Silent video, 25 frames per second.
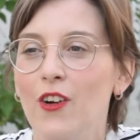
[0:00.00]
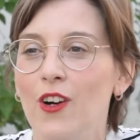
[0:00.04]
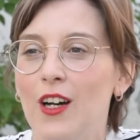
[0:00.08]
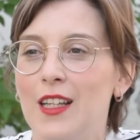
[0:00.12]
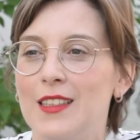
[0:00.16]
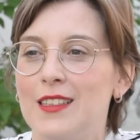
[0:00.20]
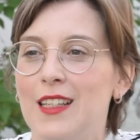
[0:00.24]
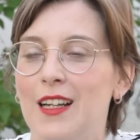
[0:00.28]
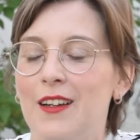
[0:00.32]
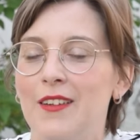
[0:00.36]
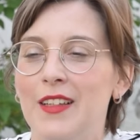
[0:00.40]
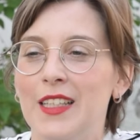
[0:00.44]
a
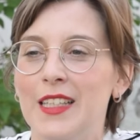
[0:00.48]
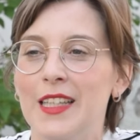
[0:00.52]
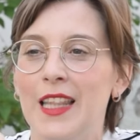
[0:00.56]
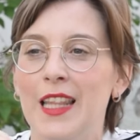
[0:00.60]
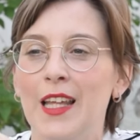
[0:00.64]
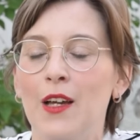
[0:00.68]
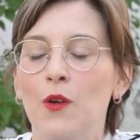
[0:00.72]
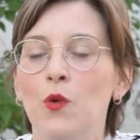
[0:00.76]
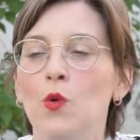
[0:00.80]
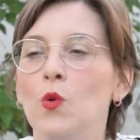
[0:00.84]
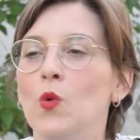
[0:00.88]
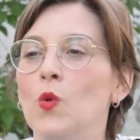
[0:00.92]
través
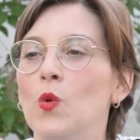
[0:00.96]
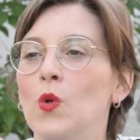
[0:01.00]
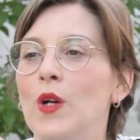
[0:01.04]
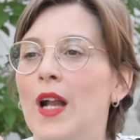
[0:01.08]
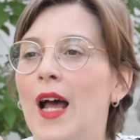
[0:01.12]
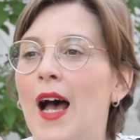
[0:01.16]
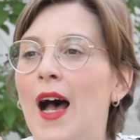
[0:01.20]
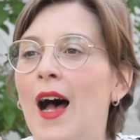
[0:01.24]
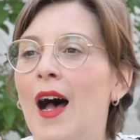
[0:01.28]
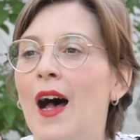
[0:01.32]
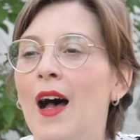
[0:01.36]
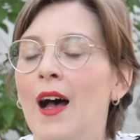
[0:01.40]
de
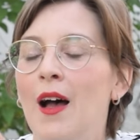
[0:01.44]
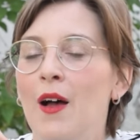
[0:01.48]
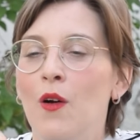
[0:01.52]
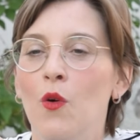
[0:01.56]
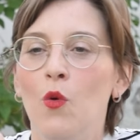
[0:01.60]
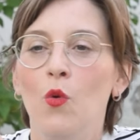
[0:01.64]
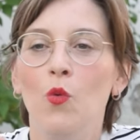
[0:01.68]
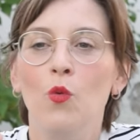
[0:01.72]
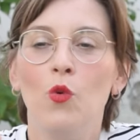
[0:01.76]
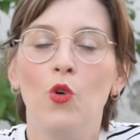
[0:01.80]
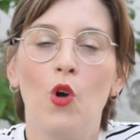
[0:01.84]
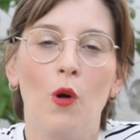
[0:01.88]
una,
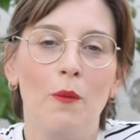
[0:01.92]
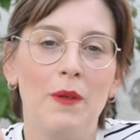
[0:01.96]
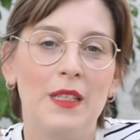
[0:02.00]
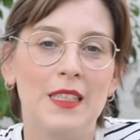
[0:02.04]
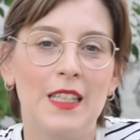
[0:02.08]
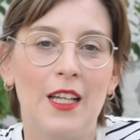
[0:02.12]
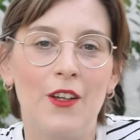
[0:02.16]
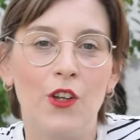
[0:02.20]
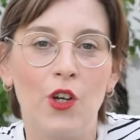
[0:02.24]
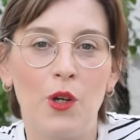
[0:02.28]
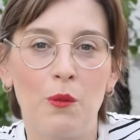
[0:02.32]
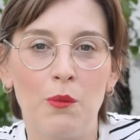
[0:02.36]
un
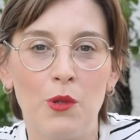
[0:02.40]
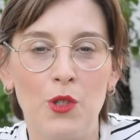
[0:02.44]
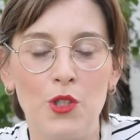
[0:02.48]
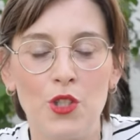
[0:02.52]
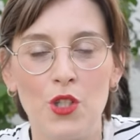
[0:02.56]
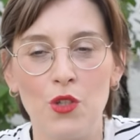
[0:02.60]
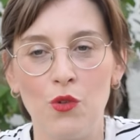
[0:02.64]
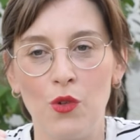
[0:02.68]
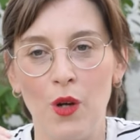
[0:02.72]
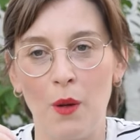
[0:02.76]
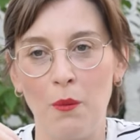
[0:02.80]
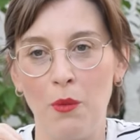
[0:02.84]
comentario que pones
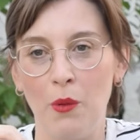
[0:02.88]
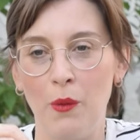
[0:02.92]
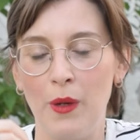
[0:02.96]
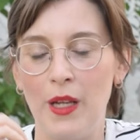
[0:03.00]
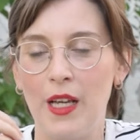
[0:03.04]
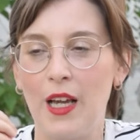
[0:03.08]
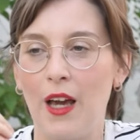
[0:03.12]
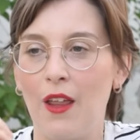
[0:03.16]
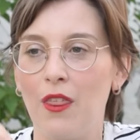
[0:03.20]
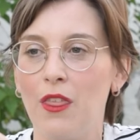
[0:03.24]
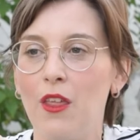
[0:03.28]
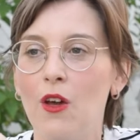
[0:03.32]
en una
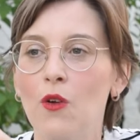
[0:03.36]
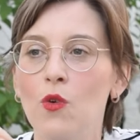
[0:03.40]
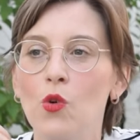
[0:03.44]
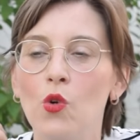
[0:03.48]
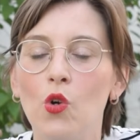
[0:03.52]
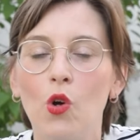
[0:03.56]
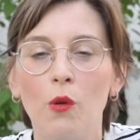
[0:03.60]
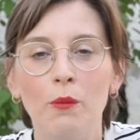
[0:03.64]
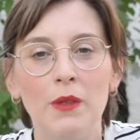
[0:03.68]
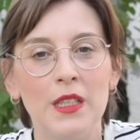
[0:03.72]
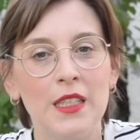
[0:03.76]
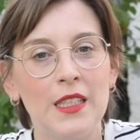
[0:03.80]
publicación, un
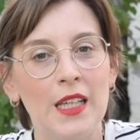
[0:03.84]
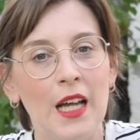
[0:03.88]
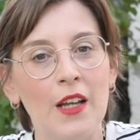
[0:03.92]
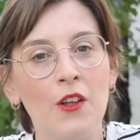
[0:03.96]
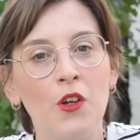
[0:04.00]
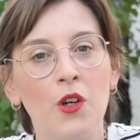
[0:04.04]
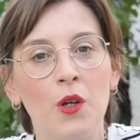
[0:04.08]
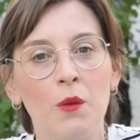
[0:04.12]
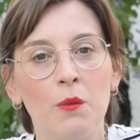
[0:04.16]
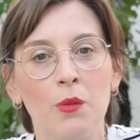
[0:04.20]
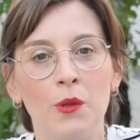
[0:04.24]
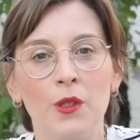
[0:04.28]

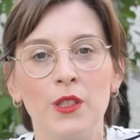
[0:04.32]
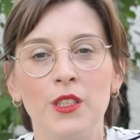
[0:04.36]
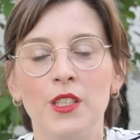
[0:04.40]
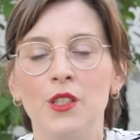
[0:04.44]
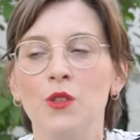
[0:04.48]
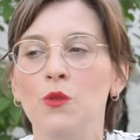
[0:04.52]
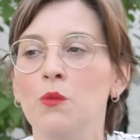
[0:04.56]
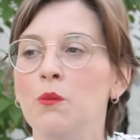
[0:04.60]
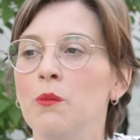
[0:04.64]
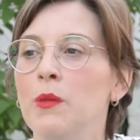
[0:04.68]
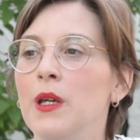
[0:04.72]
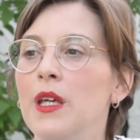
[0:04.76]
comentario que pones en
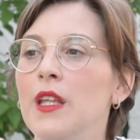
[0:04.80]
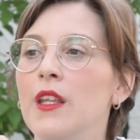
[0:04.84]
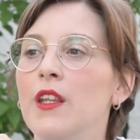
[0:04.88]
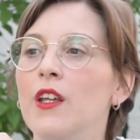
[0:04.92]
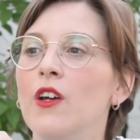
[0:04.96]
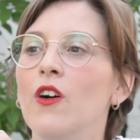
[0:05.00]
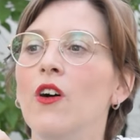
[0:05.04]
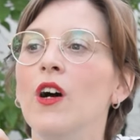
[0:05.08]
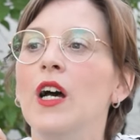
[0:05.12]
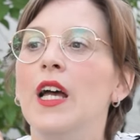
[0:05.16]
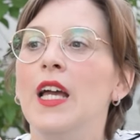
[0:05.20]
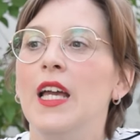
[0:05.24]
un
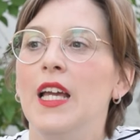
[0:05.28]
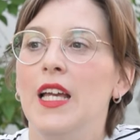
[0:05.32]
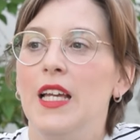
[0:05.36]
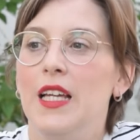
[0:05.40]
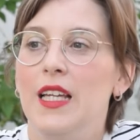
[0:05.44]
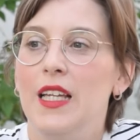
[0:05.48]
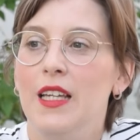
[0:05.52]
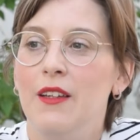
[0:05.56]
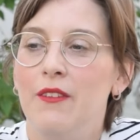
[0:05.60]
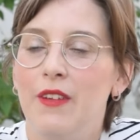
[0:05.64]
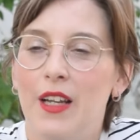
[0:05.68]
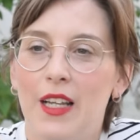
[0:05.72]
vídeo
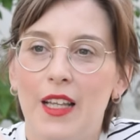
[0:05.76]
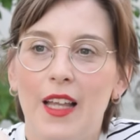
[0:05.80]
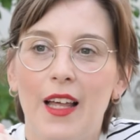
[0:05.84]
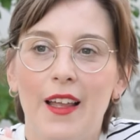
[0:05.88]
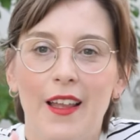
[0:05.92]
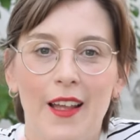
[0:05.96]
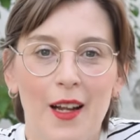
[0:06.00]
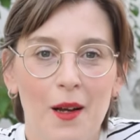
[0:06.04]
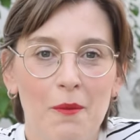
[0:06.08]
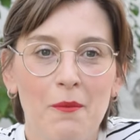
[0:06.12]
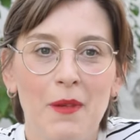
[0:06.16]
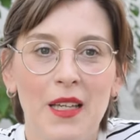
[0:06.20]
y
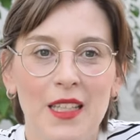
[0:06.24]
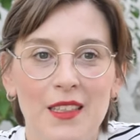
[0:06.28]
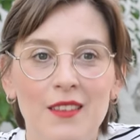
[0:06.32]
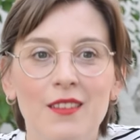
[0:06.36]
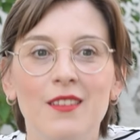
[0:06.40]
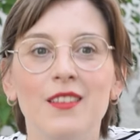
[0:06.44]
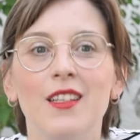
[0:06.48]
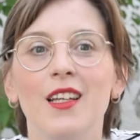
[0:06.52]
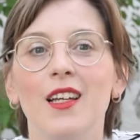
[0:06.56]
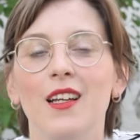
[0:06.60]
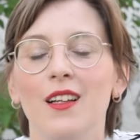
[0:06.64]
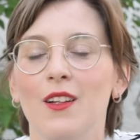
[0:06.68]

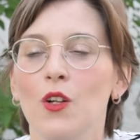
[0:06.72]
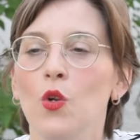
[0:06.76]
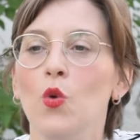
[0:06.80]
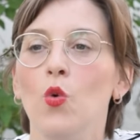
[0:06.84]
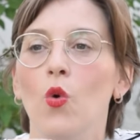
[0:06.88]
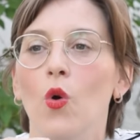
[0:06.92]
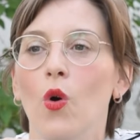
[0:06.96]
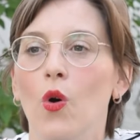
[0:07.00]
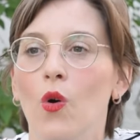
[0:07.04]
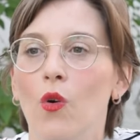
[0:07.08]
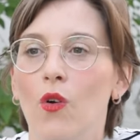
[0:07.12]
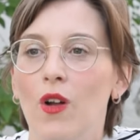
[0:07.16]
verdaderamente
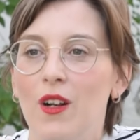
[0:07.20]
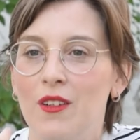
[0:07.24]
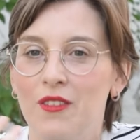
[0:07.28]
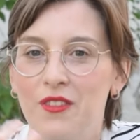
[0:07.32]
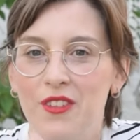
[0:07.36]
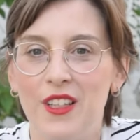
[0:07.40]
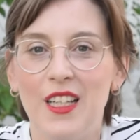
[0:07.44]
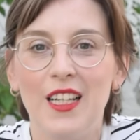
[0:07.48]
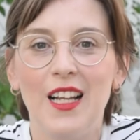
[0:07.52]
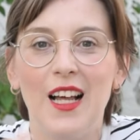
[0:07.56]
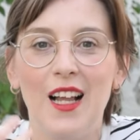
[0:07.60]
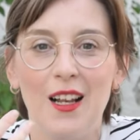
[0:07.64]
luego al
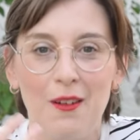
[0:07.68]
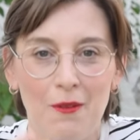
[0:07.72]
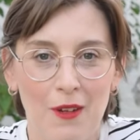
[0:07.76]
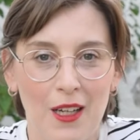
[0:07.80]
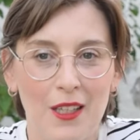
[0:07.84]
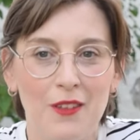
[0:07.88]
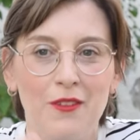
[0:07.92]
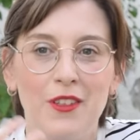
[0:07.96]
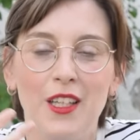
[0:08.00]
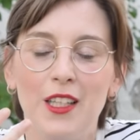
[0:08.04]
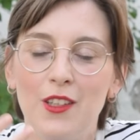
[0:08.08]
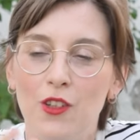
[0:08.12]
final
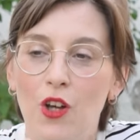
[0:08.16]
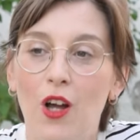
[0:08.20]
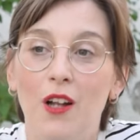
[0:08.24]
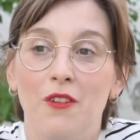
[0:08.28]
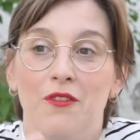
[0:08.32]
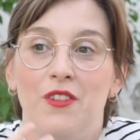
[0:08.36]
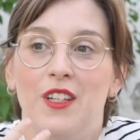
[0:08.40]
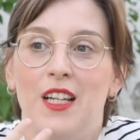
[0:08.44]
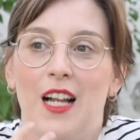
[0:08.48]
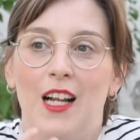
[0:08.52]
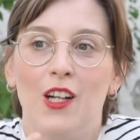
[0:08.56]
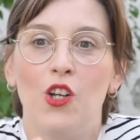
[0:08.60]
vas viendo, al
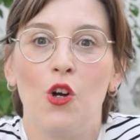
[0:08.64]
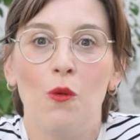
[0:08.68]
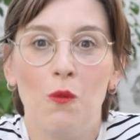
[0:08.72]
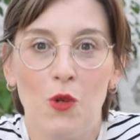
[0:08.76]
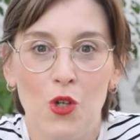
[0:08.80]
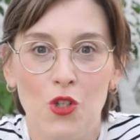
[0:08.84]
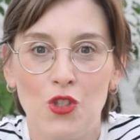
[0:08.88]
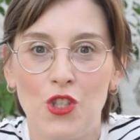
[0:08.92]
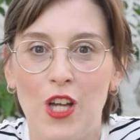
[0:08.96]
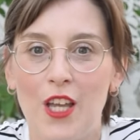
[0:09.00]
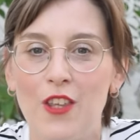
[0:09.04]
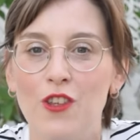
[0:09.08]
final como
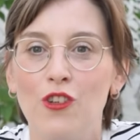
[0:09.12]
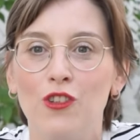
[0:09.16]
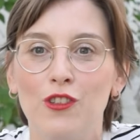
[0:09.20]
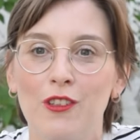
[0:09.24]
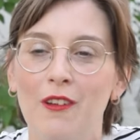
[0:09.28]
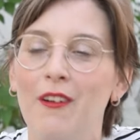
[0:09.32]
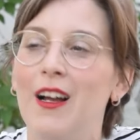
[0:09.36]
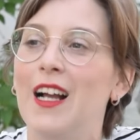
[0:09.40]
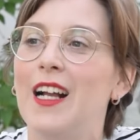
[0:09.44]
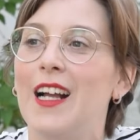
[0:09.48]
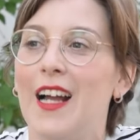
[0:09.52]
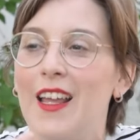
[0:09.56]
los años te
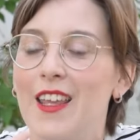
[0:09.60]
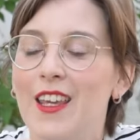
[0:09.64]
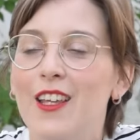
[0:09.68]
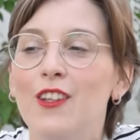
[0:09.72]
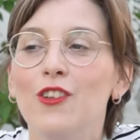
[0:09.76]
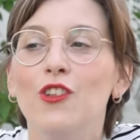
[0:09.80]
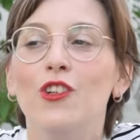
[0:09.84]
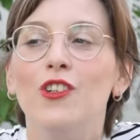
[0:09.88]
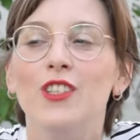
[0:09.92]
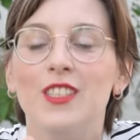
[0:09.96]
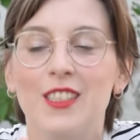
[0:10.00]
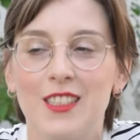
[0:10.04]
van
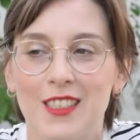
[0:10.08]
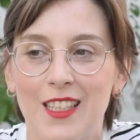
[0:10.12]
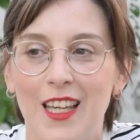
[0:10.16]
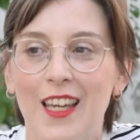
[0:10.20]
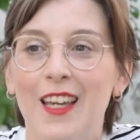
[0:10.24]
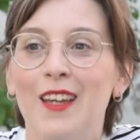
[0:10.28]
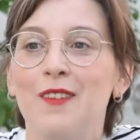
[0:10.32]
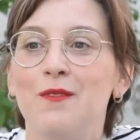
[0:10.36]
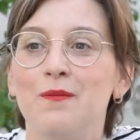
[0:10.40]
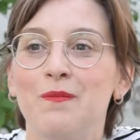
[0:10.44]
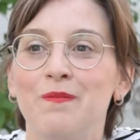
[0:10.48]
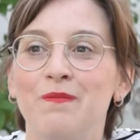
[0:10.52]
cayendo, es
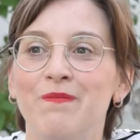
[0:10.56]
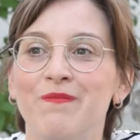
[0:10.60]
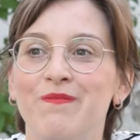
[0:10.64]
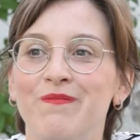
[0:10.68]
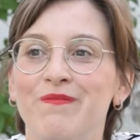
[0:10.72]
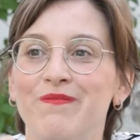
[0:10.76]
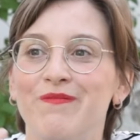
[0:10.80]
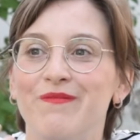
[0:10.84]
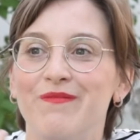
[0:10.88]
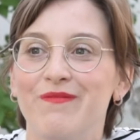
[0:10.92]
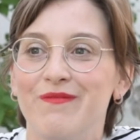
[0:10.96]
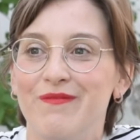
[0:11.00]
que mm,